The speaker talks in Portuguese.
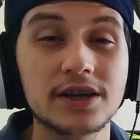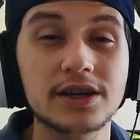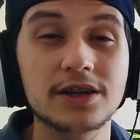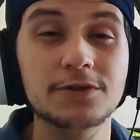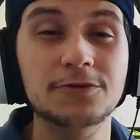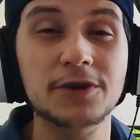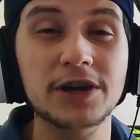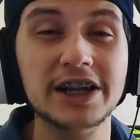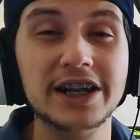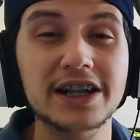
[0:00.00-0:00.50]

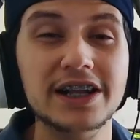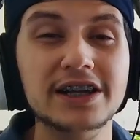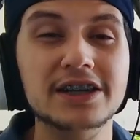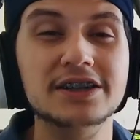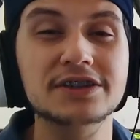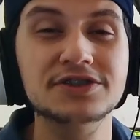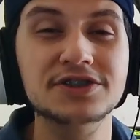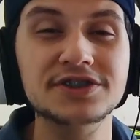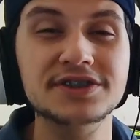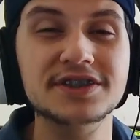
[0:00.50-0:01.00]
E fala galera,
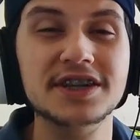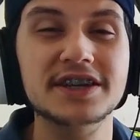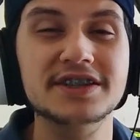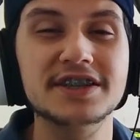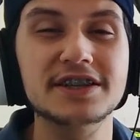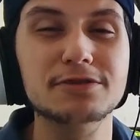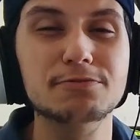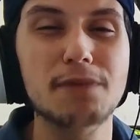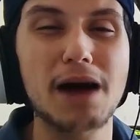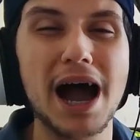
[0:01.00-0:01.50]
que eu estou
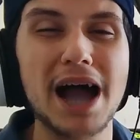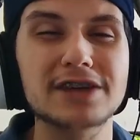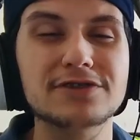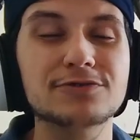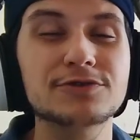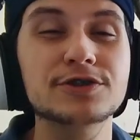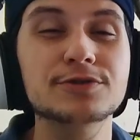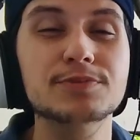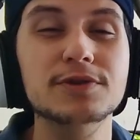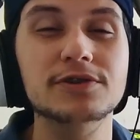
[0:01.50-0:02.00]
trazendo mais
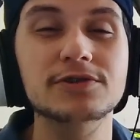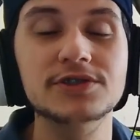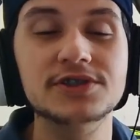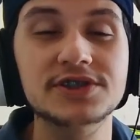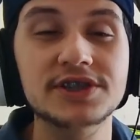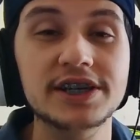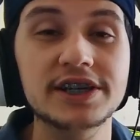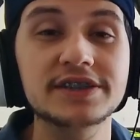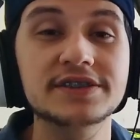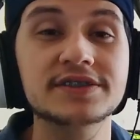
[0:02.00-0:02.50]
vídeo pra
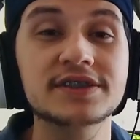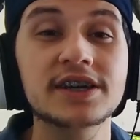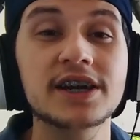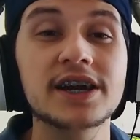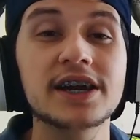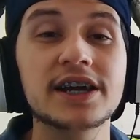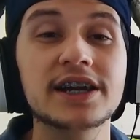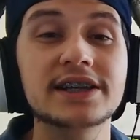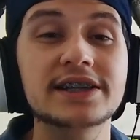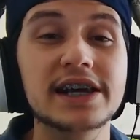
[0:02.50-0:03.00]
vocês
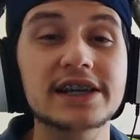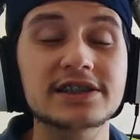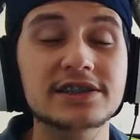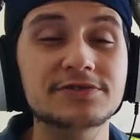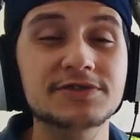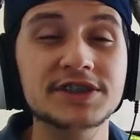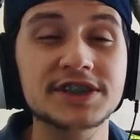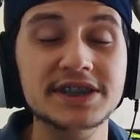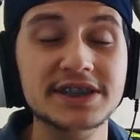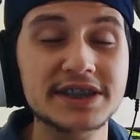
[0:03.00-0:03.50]
E
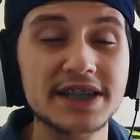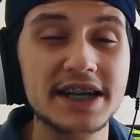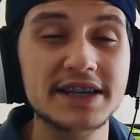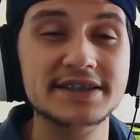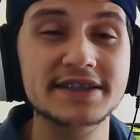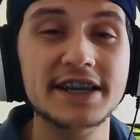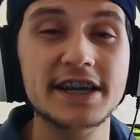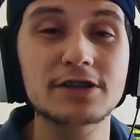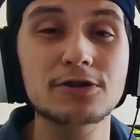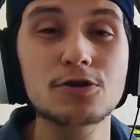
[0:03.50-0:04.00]
dessa vez aqui
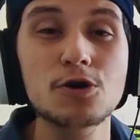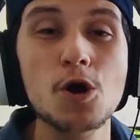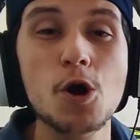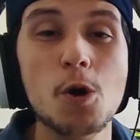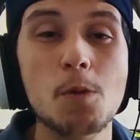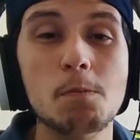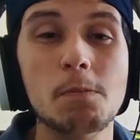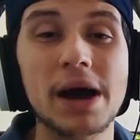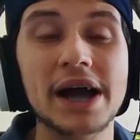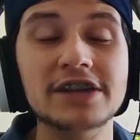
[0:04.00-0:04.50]
trazendo
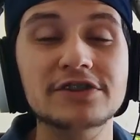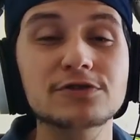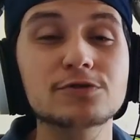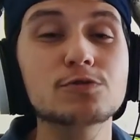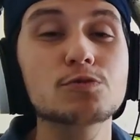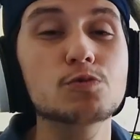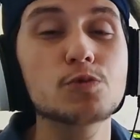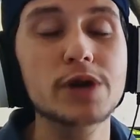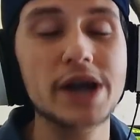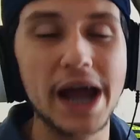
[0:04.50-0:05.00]
mais
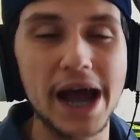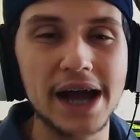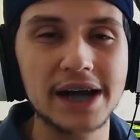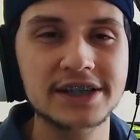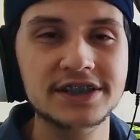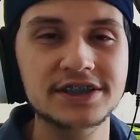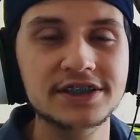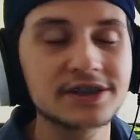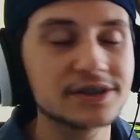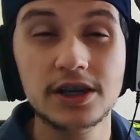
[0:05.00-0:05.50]
um
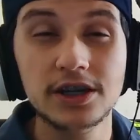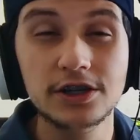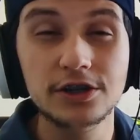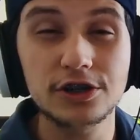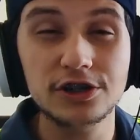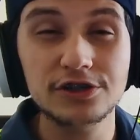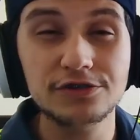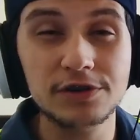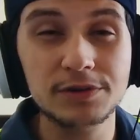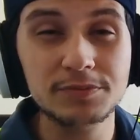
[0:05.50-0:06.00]
react
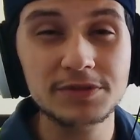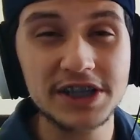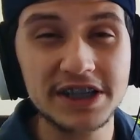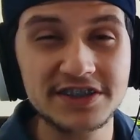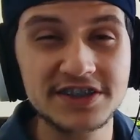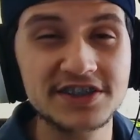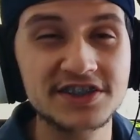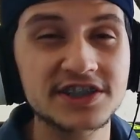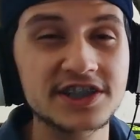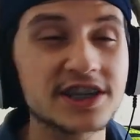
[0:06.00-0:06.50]
E hoje vamos
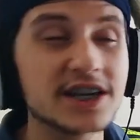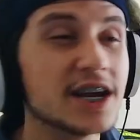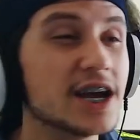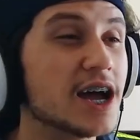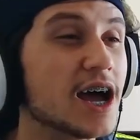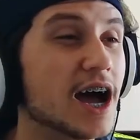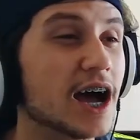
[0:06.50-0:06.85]
assistir